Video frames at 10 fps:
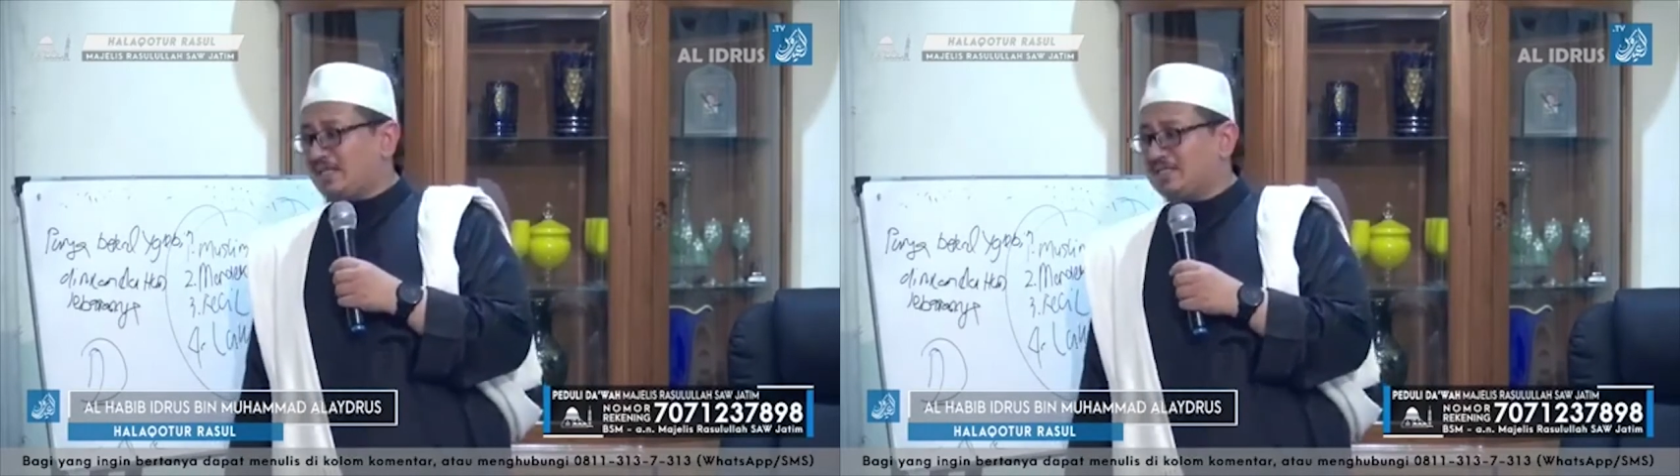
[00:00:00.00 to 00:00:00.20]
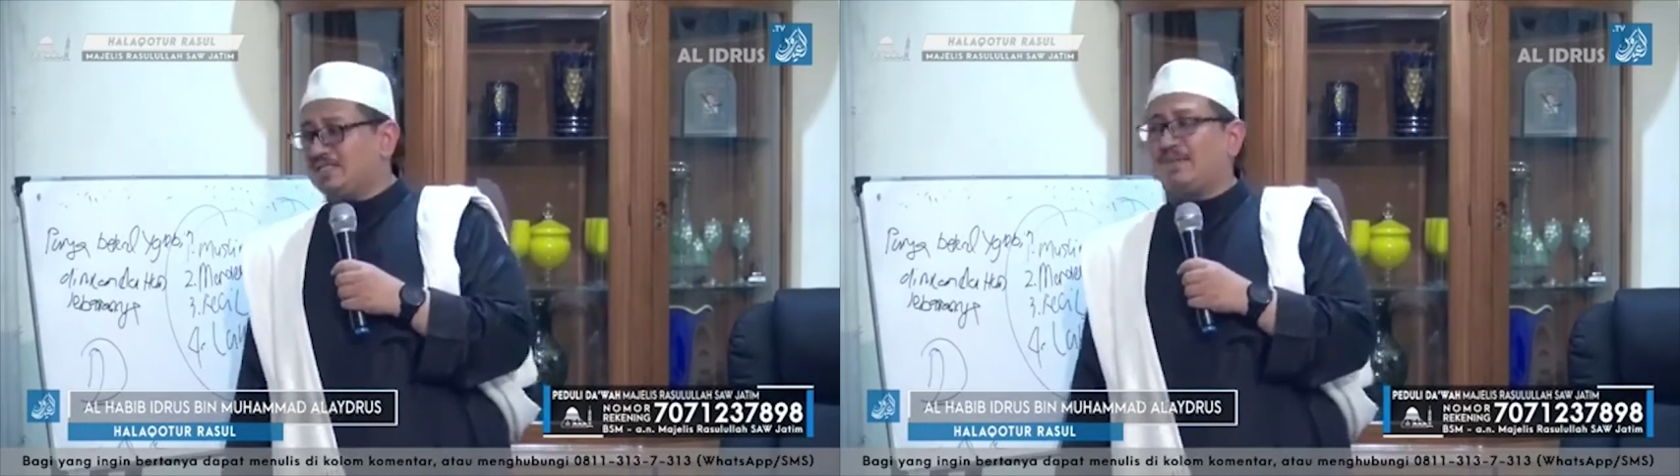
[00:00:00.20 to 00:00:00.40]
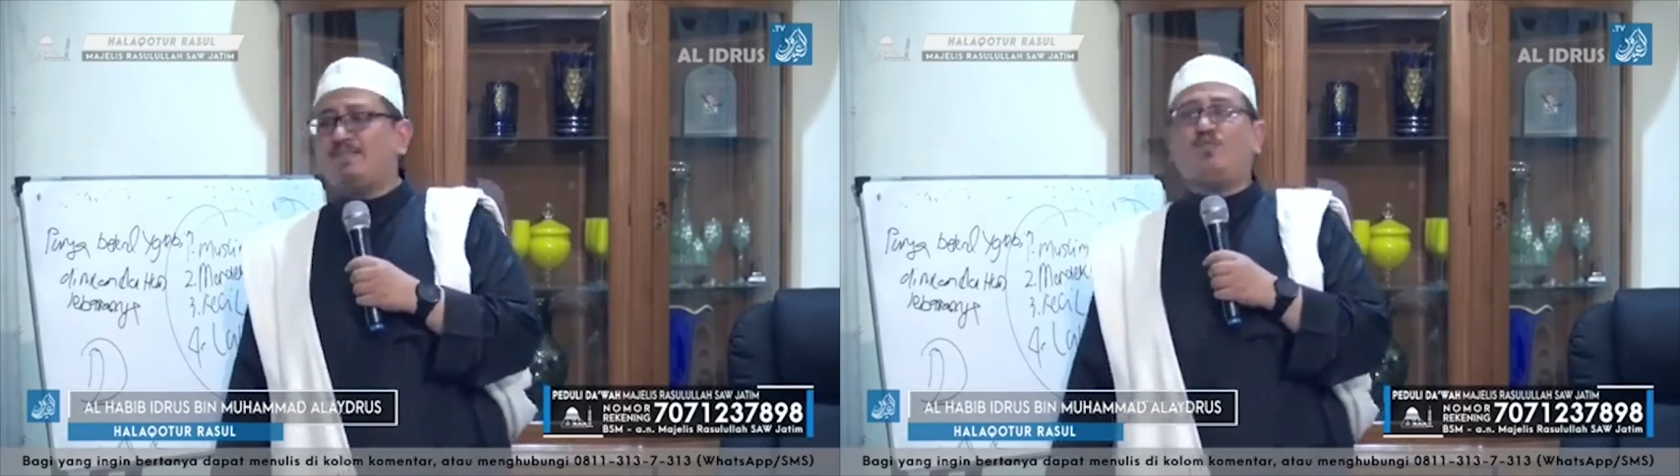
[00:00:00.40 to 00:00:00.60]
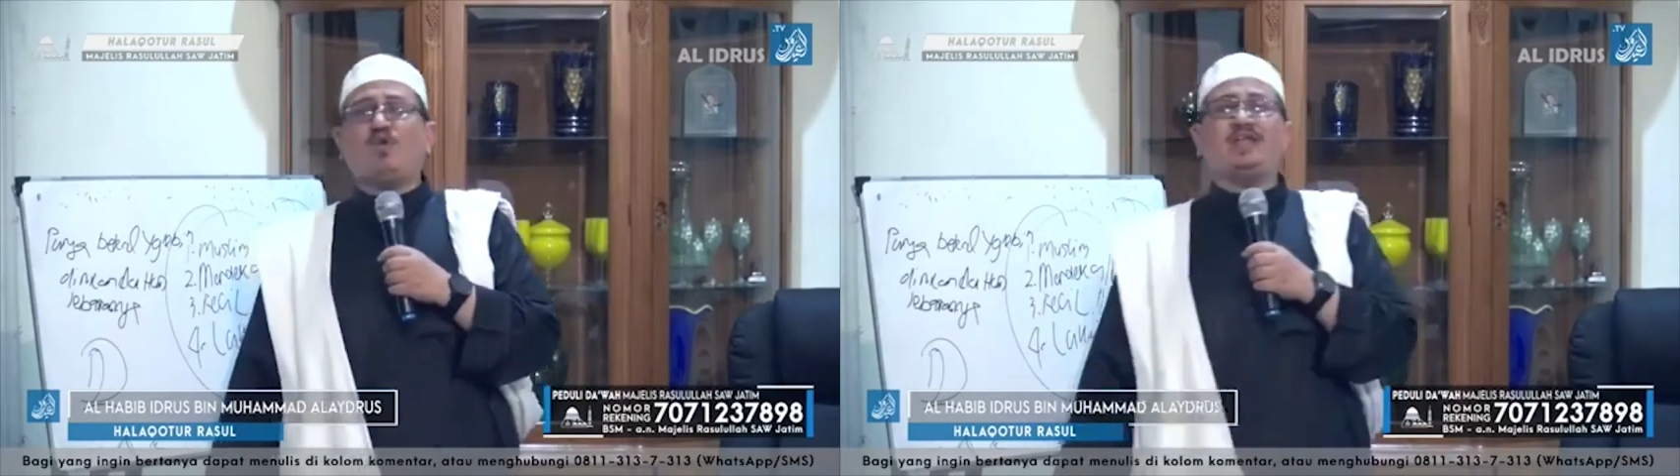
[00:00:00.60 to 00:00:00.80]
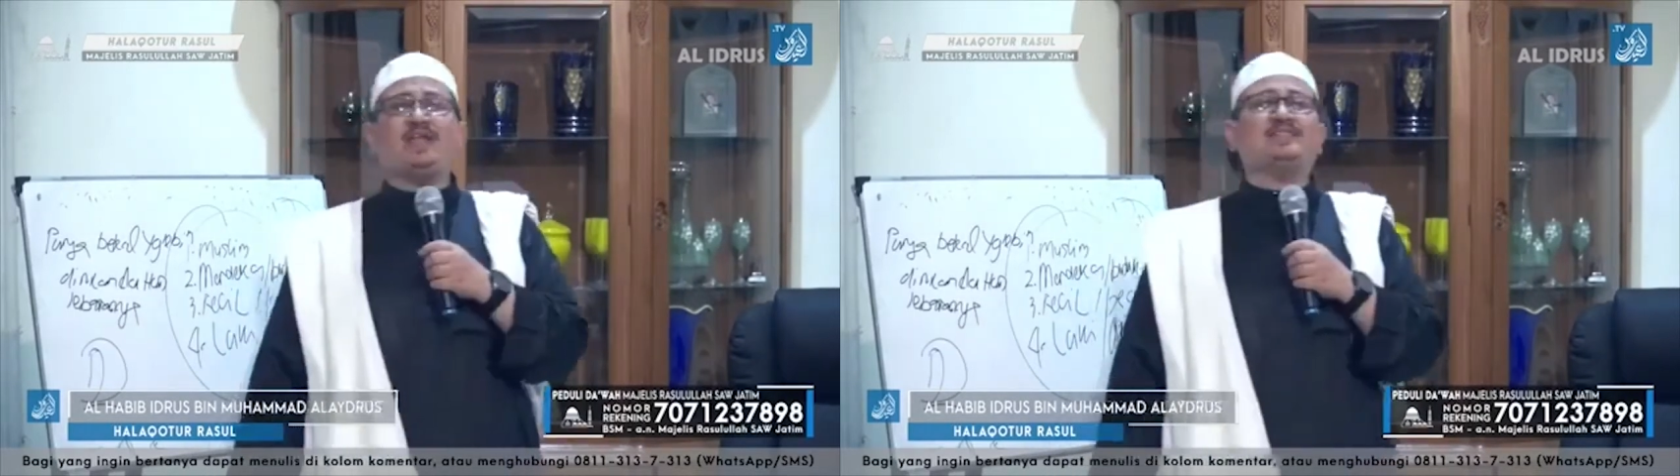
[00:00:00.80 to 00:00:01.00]

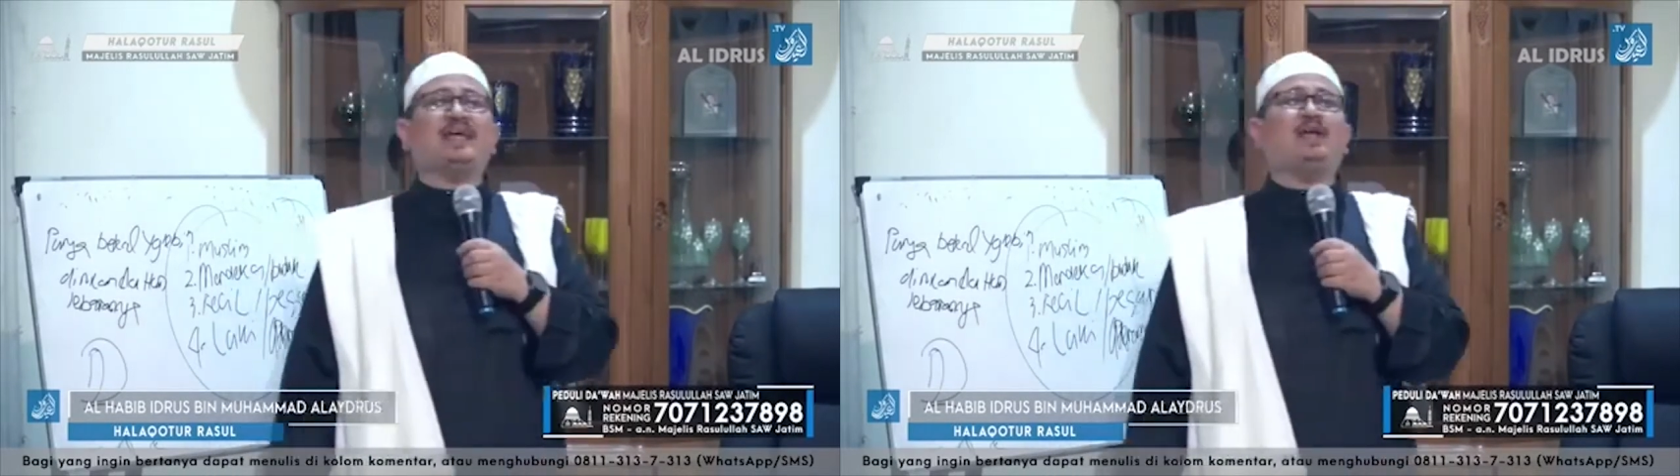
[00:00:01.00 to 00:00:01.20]
Semuanya sanggup